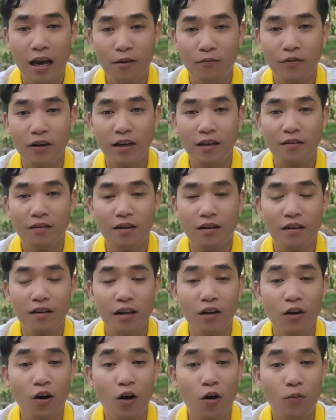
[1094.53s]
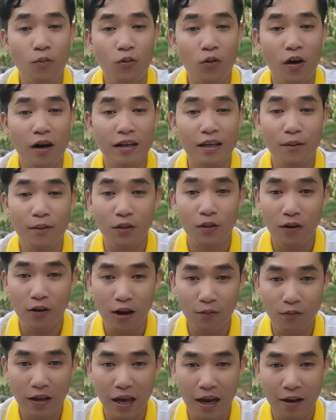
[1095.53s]
MV ly hôn của anh Kim Tiểu
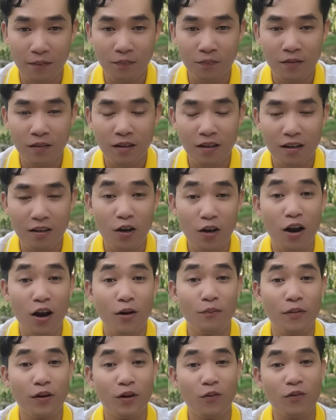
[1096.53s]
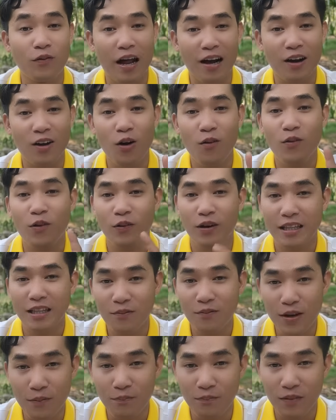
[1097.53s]
Long nha do là mình cũng đã có một cái
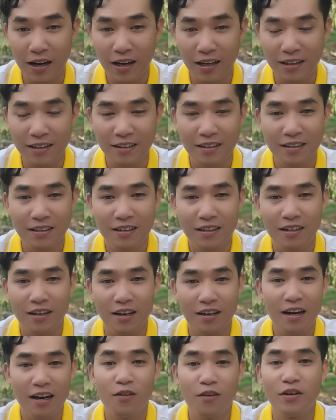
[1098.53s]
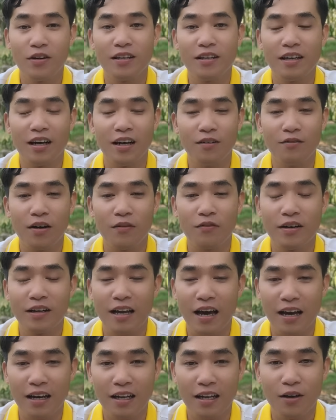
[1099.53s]
tấm thiệp mời rất là vinh dự và vinh
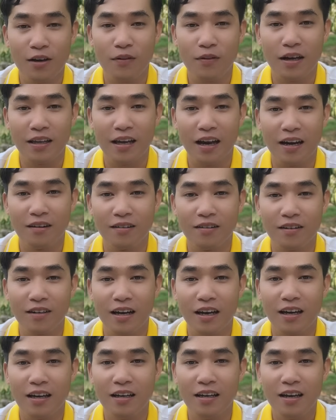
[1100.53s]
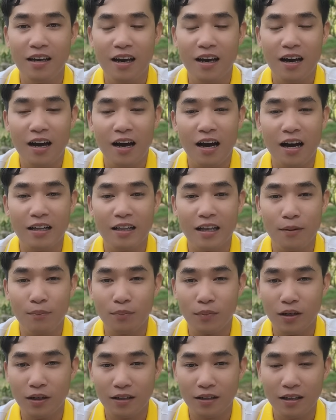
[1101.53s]
hạnh khi mà nhận được cái à, thiệp
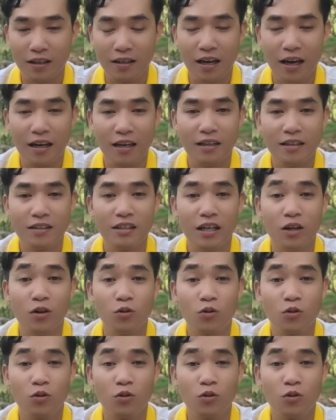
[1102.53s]
mời từ nghệ sĩ